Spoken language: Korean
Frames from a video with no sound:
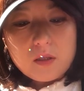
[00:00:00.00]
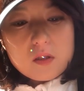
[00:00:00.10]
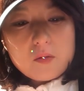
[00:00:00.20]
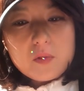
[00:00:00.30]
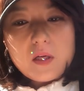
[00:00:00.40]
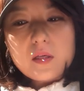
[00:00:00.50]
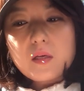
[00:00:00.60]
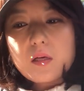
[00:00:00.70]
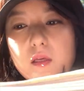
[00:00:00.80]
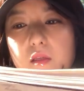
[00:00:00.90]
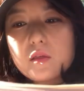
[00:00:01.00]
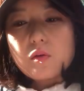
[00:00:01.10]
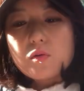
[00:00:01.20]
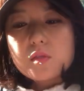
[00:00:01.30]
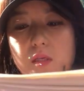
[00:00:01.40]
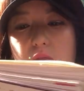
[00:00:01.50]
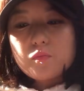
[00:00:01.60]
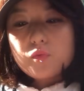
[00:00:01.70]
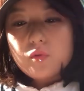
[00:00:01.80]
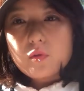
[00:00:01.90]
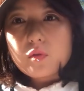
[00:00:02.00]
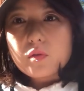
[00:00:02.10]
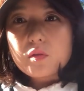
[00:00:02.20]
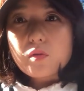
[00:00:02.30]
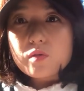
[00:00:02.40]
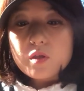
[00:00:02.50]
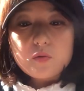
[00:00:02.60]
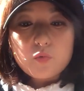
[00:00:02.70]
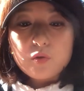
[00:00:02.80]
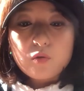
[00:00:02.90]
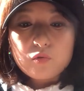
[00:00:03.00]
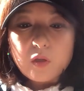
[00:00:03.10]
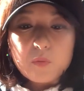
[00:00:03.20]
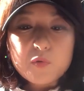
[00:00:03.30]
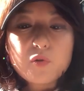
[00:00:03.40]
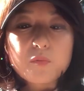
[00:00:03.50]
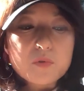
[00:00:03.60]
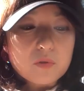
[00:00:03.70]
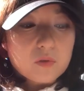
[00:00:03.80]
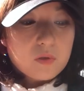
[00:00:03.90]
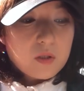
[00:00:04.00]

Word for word: 지금 이 아이가 읽는 영자 신문, 영자 신문 이런 것도 다 필요 없어요.